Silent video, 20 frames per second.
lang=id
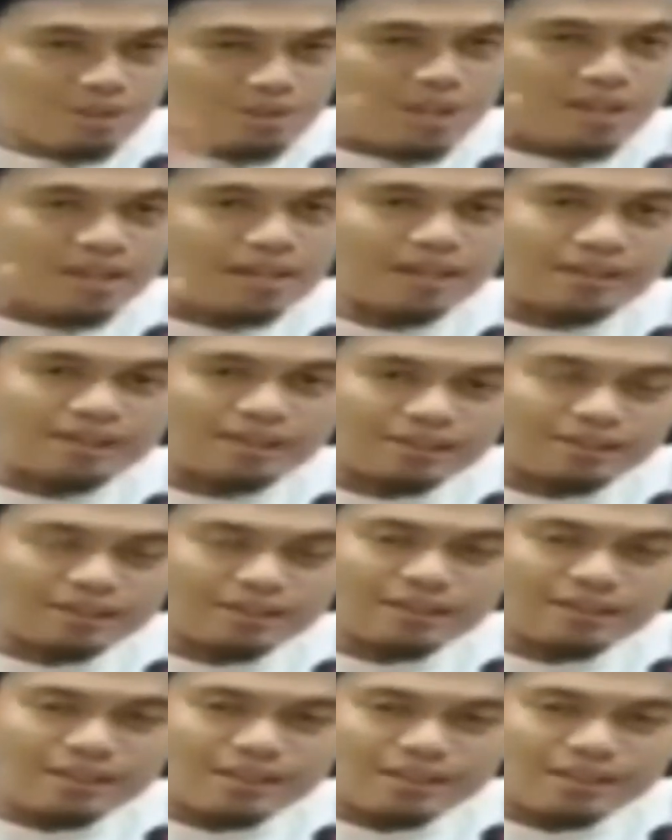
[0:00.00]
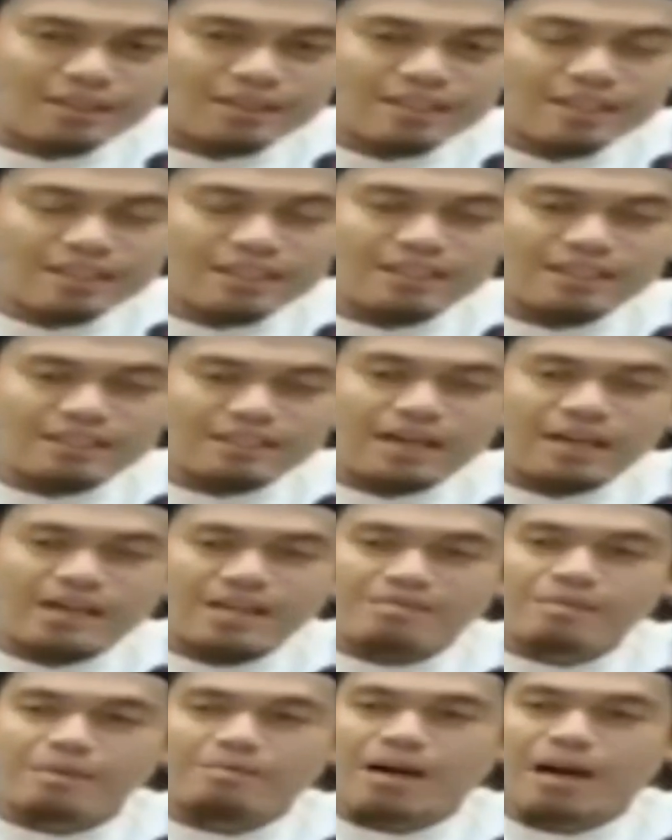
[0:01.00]
Coba lihat
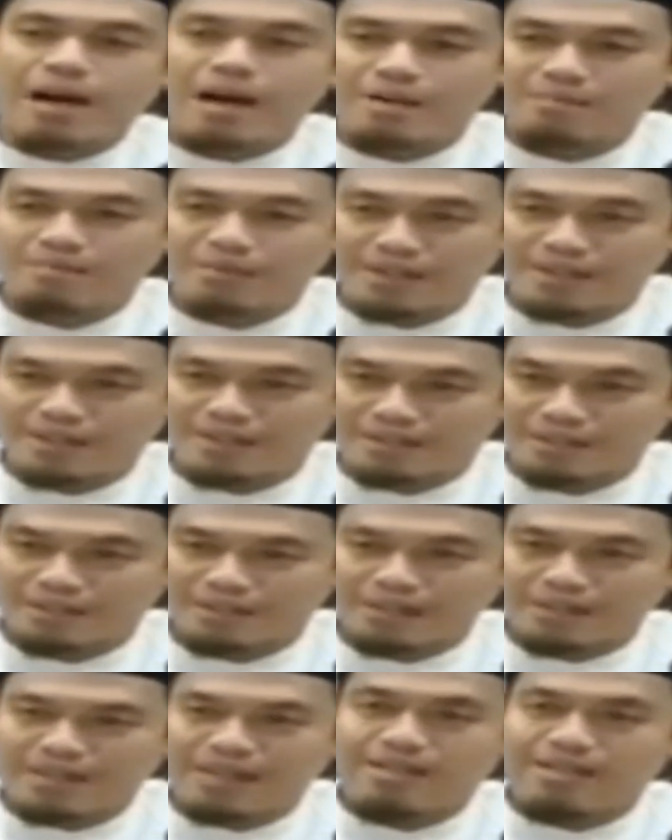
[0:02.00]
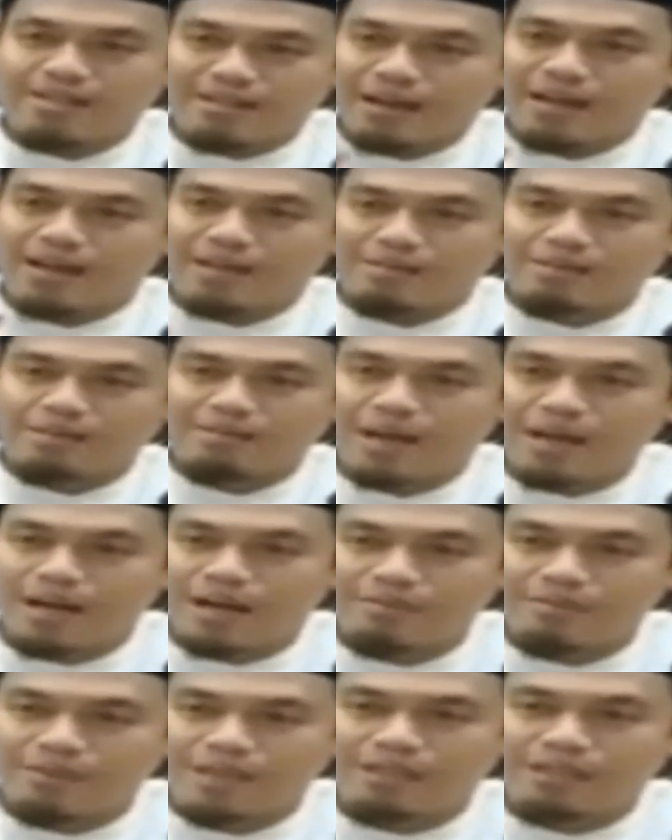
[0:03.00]
cerita Imam Ahmad, kisah Imam
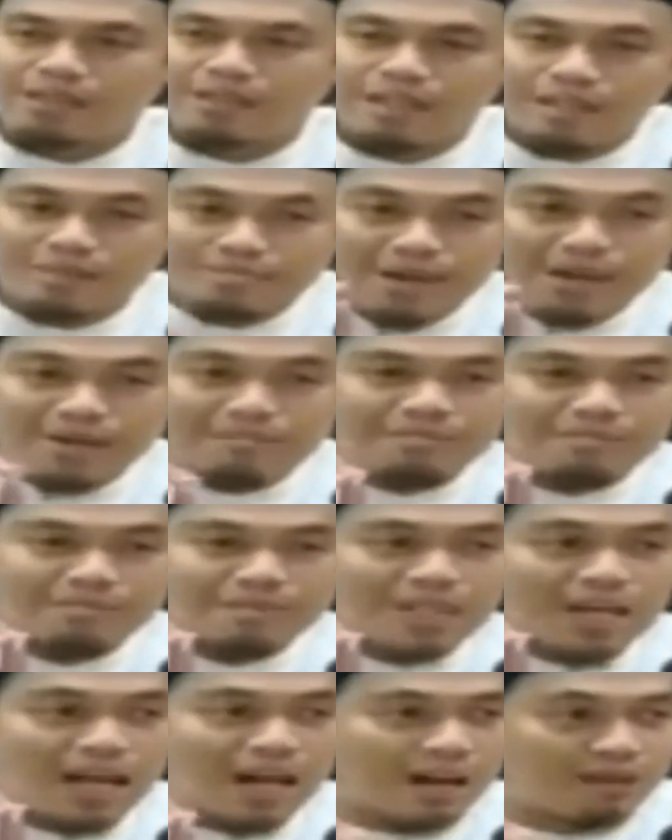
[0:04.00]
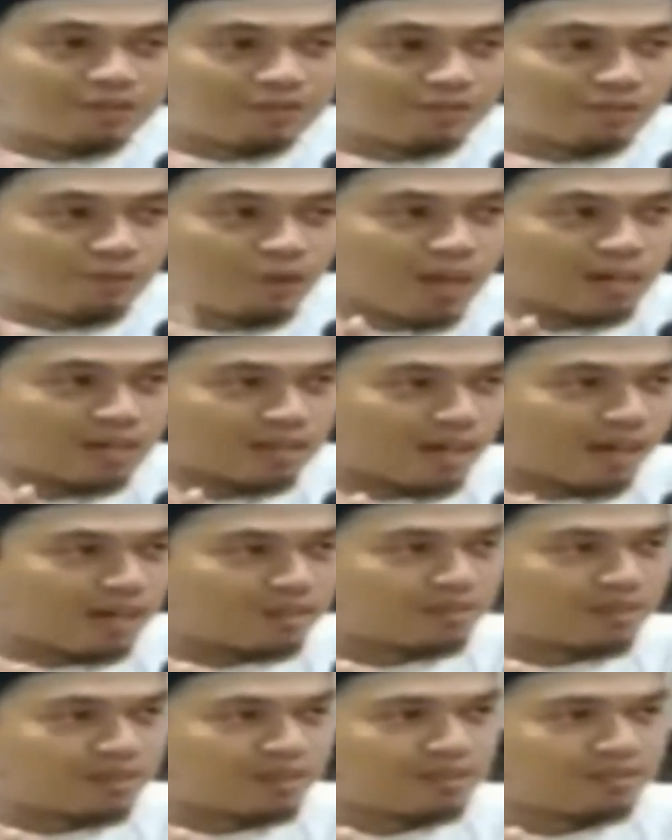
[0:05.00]
Ahmad, Imam Salaf bukan
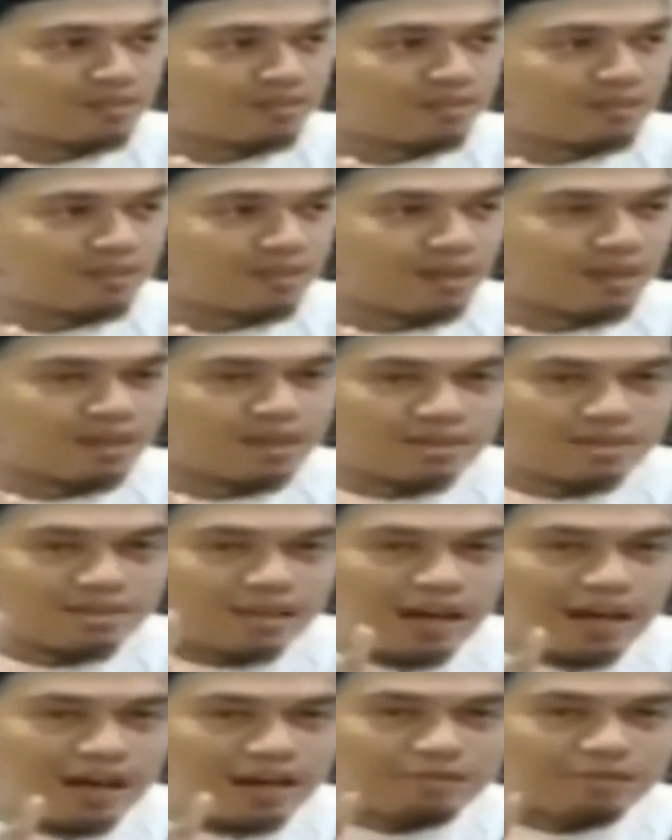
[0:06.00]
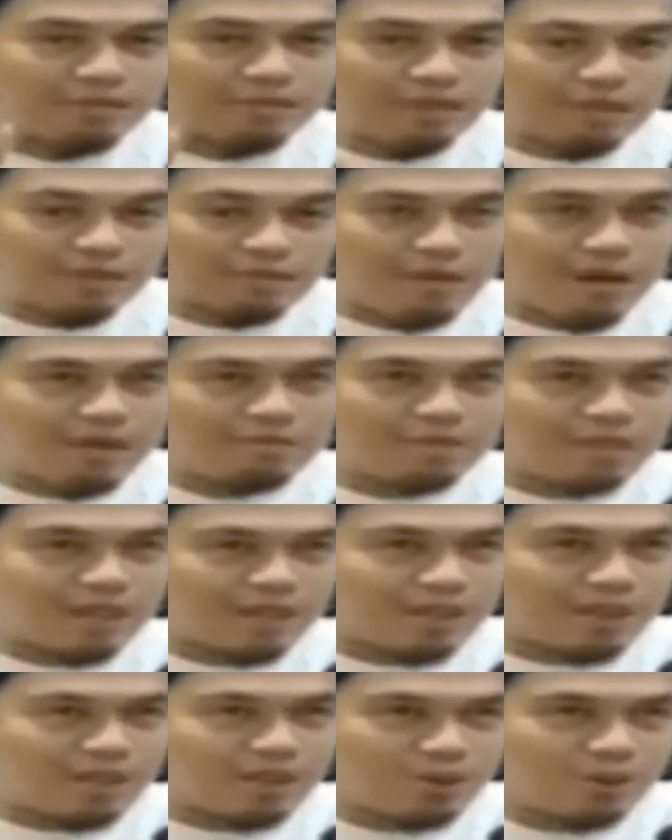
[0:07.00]
Salafi. Salaf
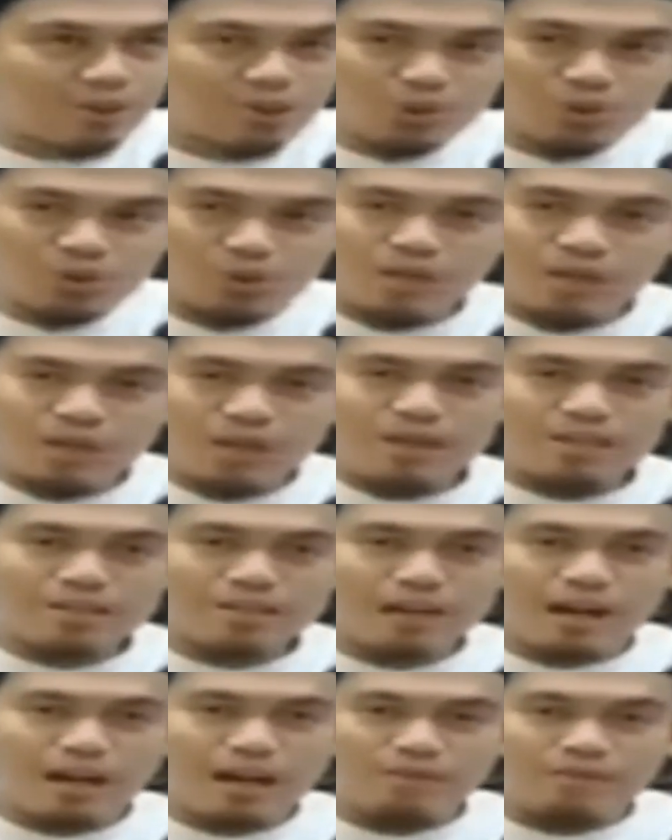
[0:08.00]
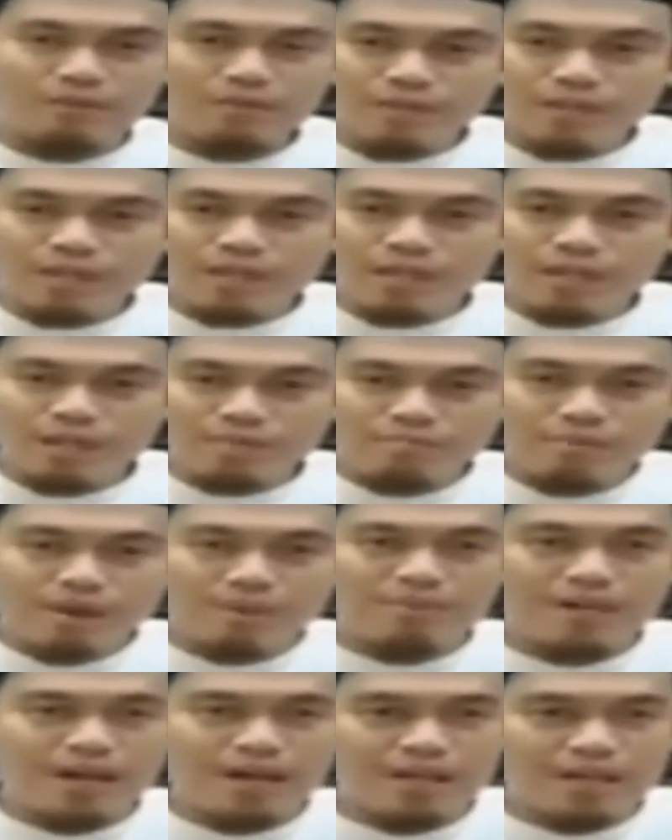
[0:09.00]
imam terdahulu, salafi
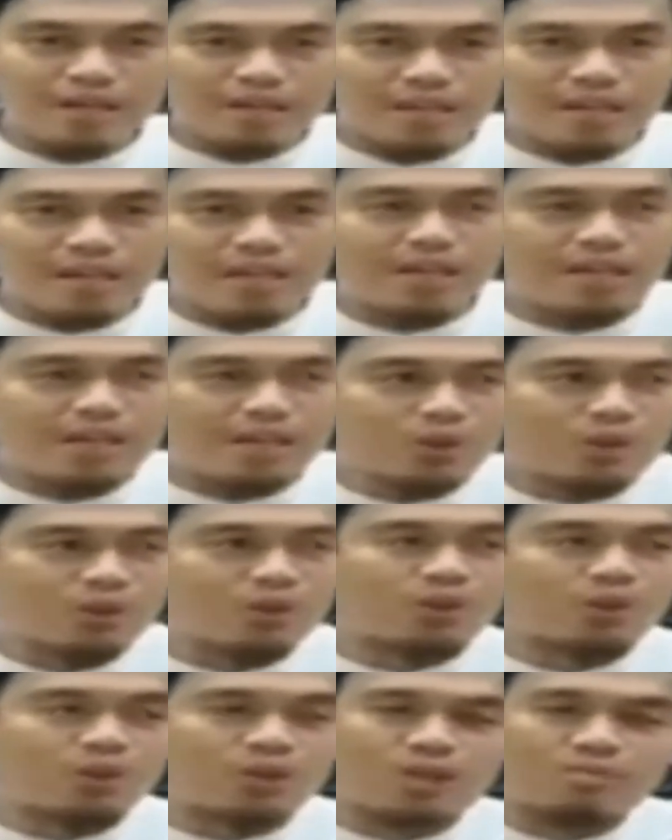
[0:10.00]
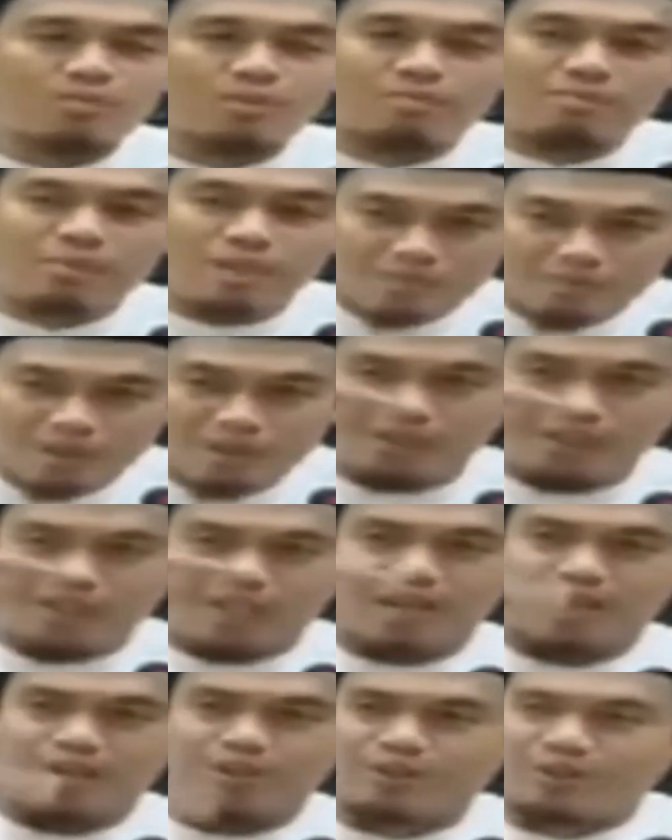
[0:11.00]
imam yang ingin ikut
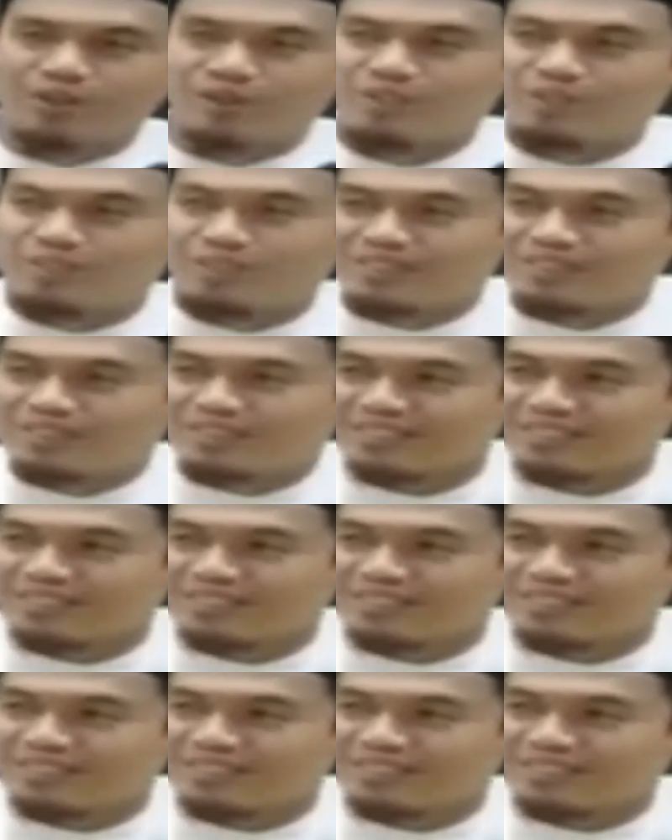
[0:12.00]
imam-imam terdahulu.